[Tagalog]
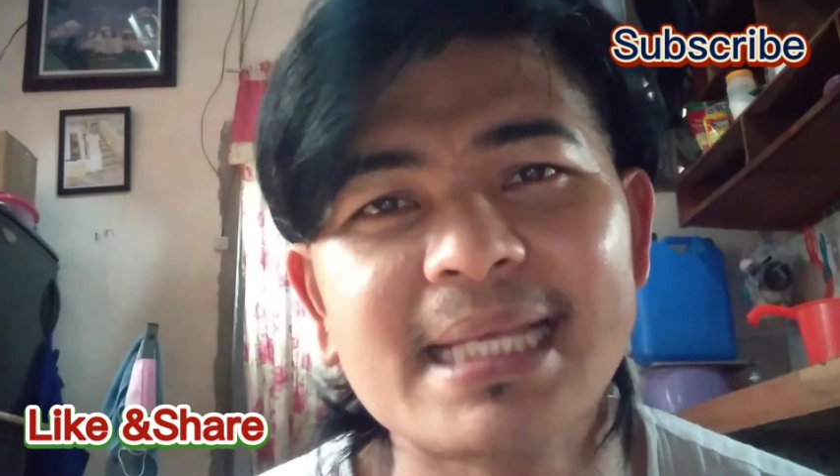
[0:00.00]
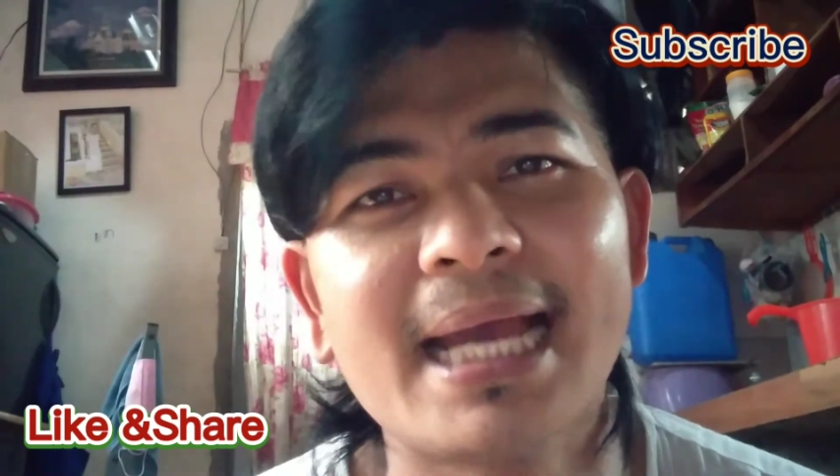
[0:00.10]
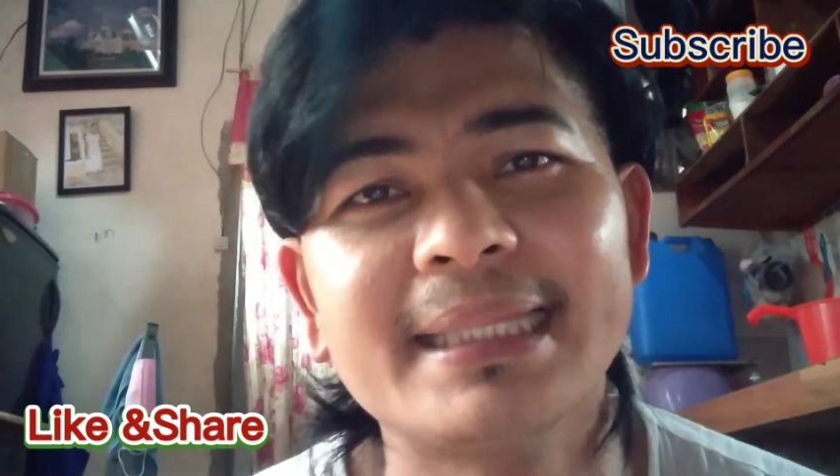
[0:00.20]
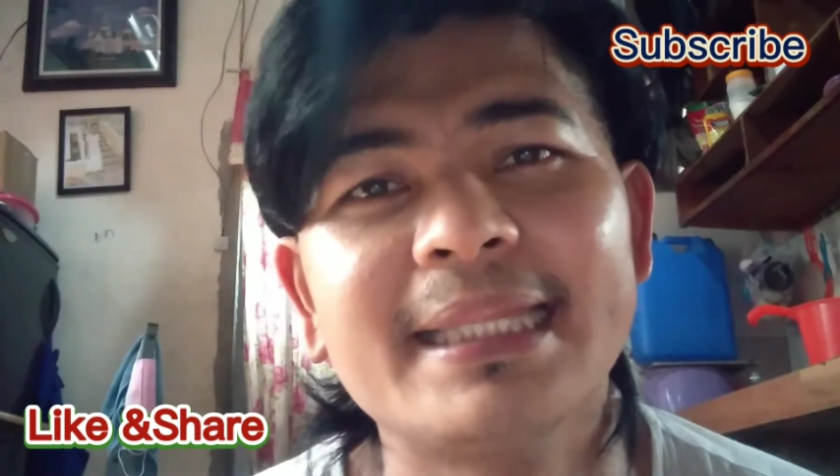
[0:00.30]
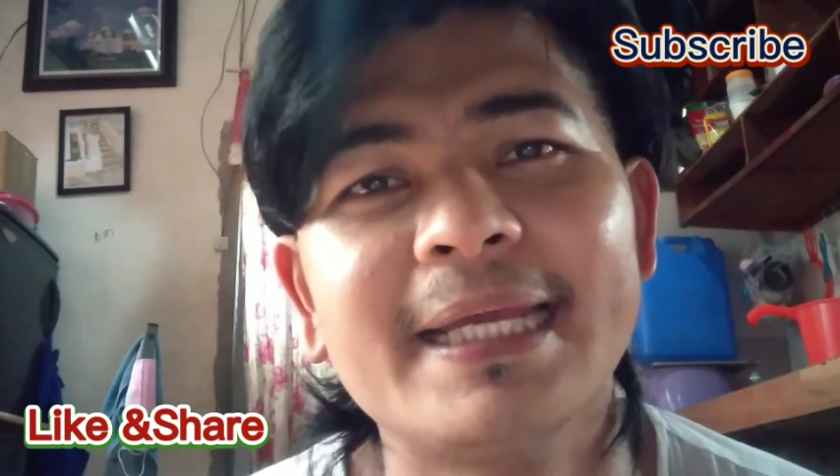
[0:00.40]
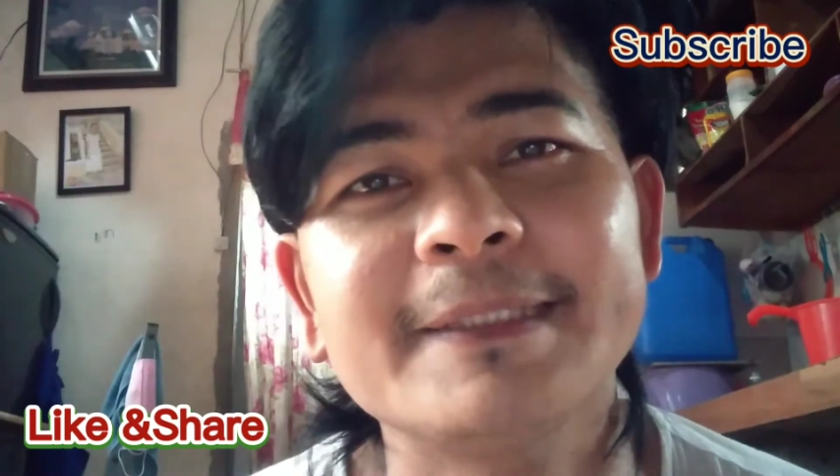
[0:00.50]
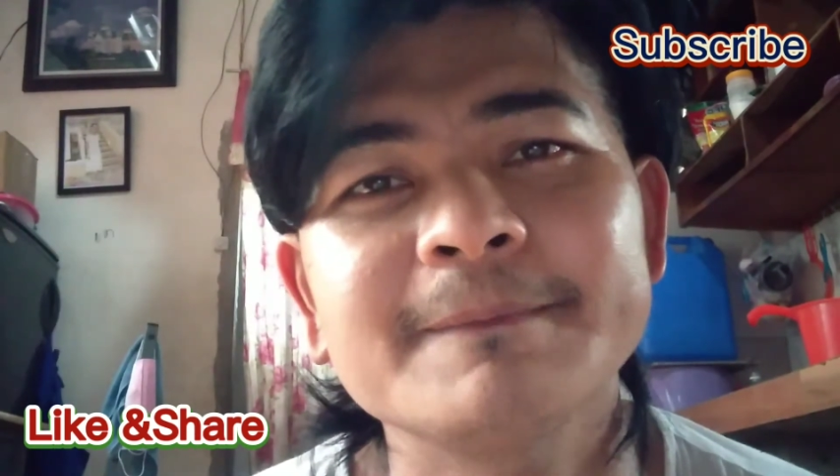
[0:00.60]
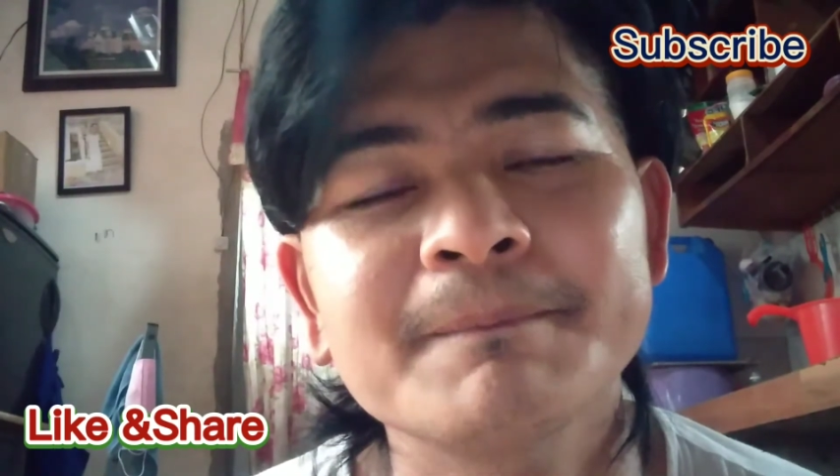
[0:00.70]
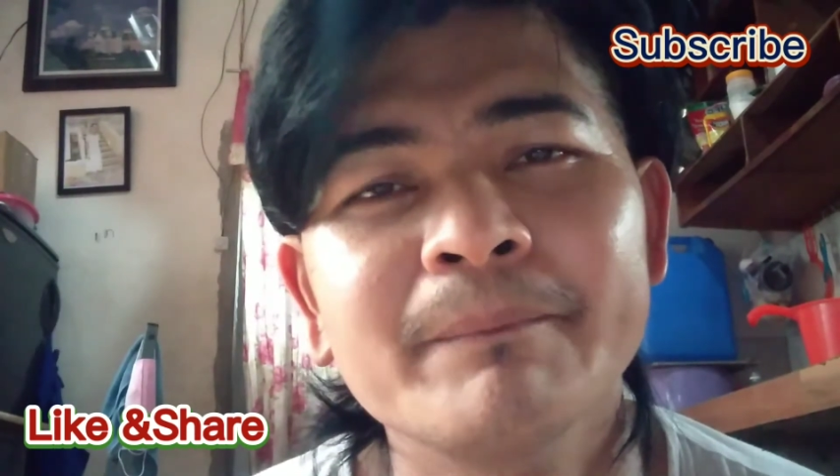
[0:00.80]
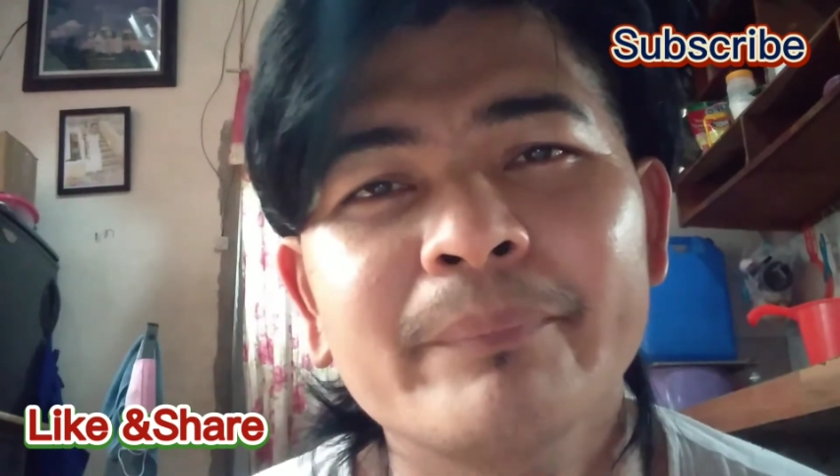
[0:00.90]
sa atin.
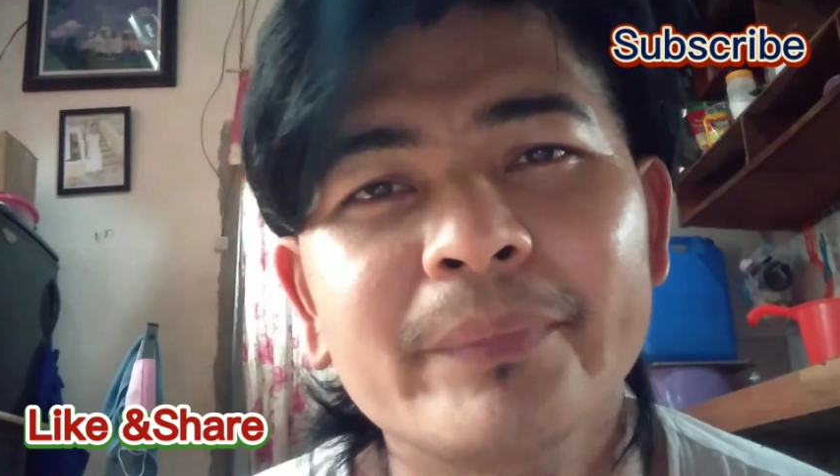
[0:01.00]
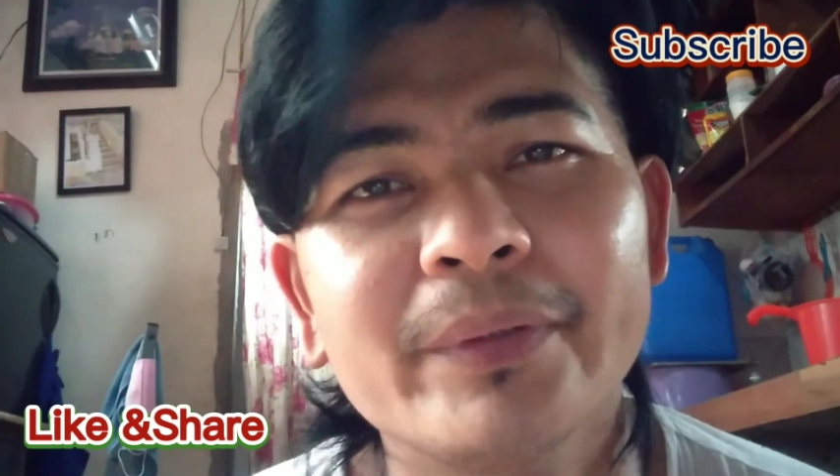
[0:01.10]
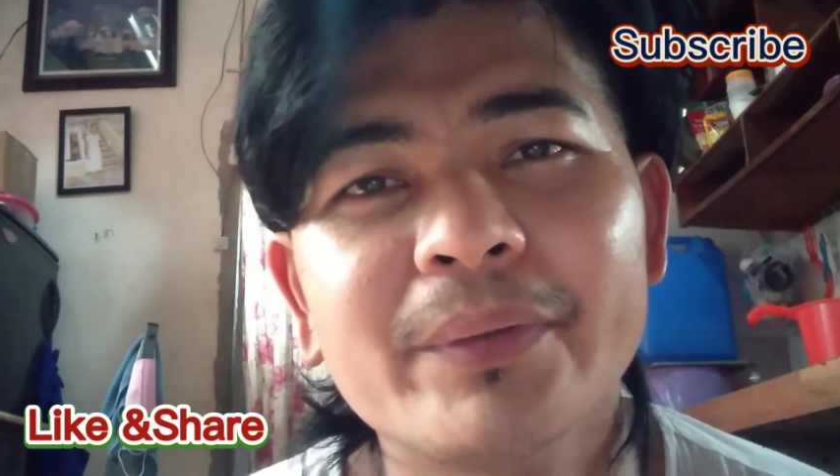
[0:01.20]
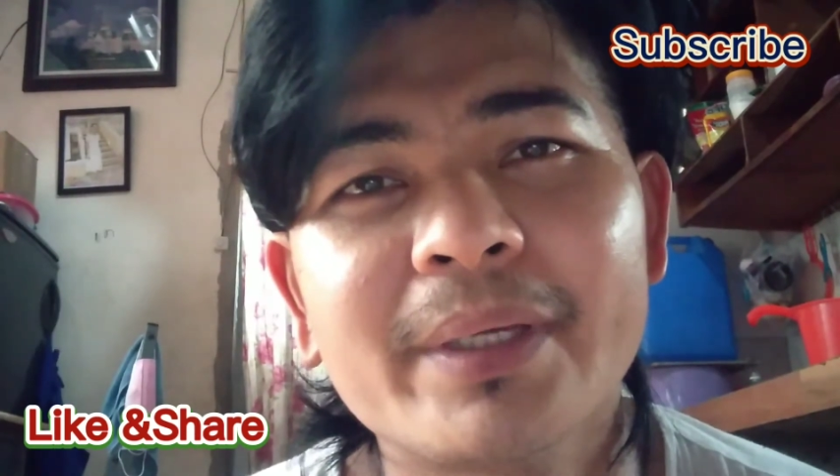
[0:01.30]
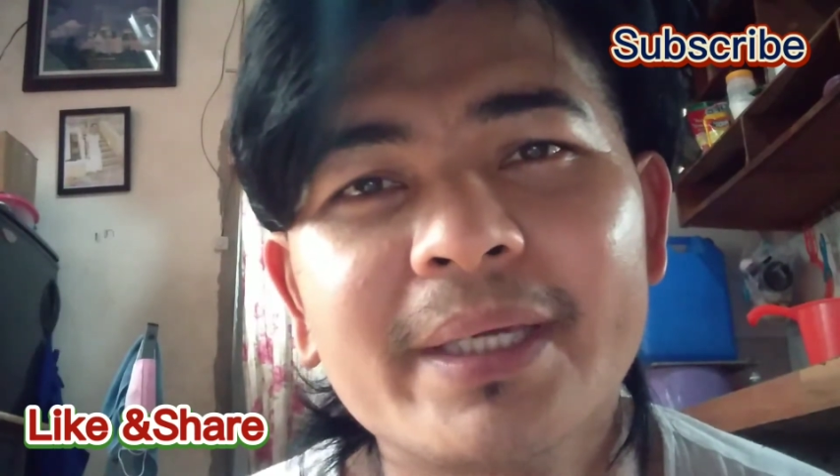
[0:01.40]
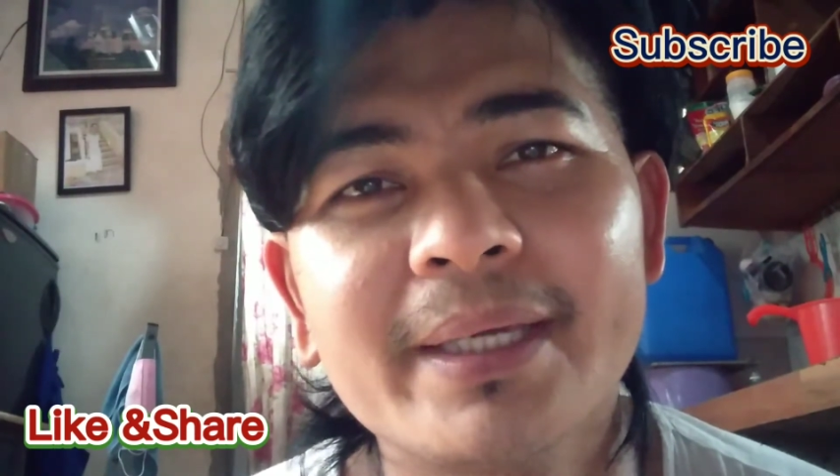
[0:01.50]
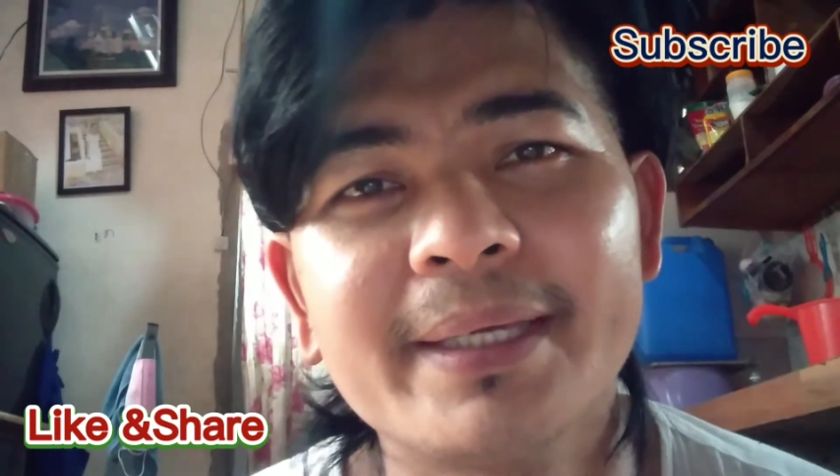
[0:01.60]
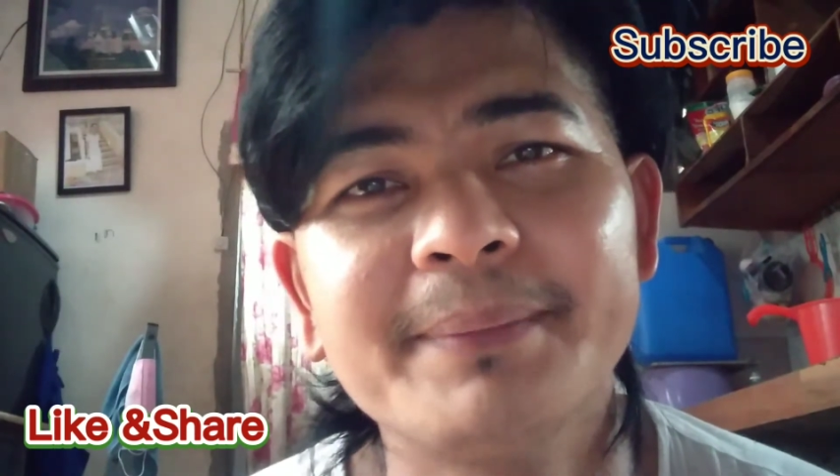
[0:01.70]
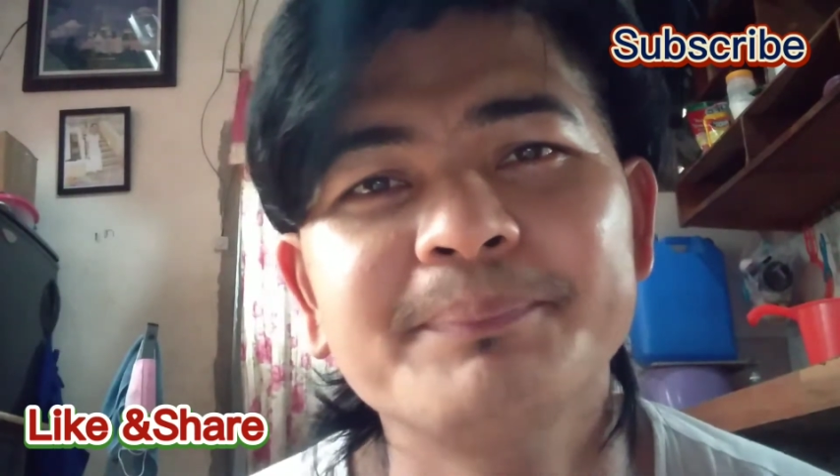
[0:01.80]
Okay.